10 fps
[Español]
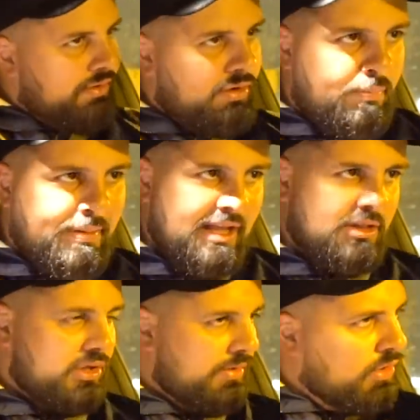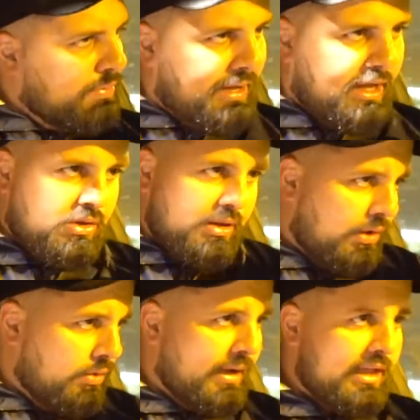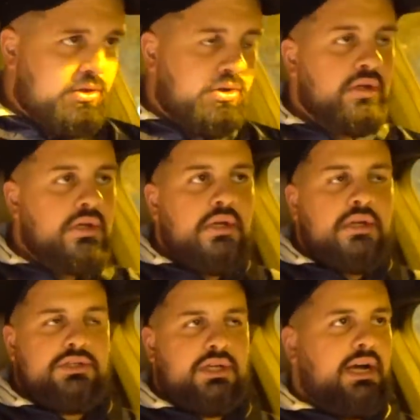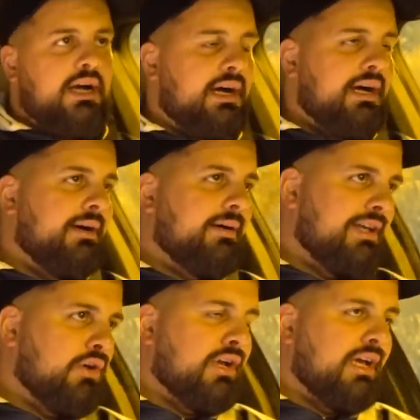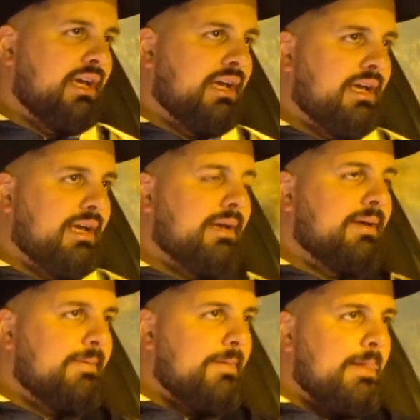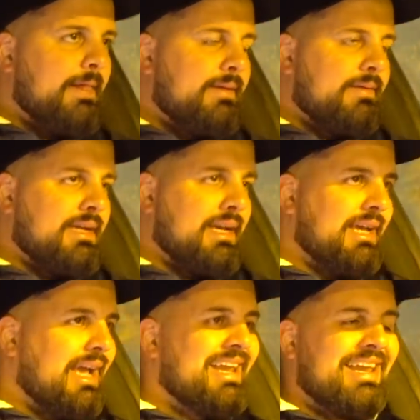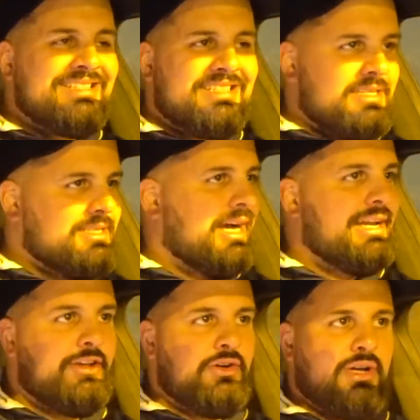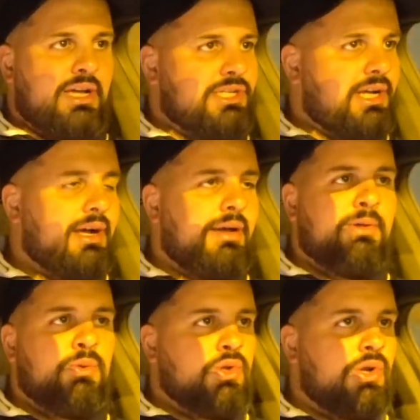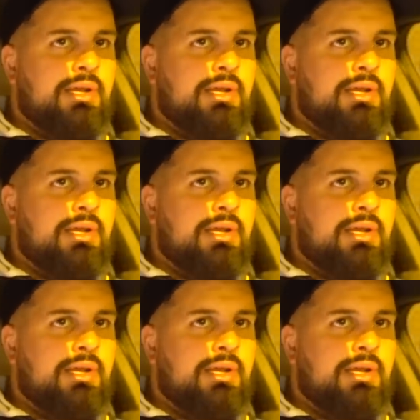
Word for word: y te va golpeando, te va golpeando y te va golpeando. O sea, creo que, que es necesario que haya minutos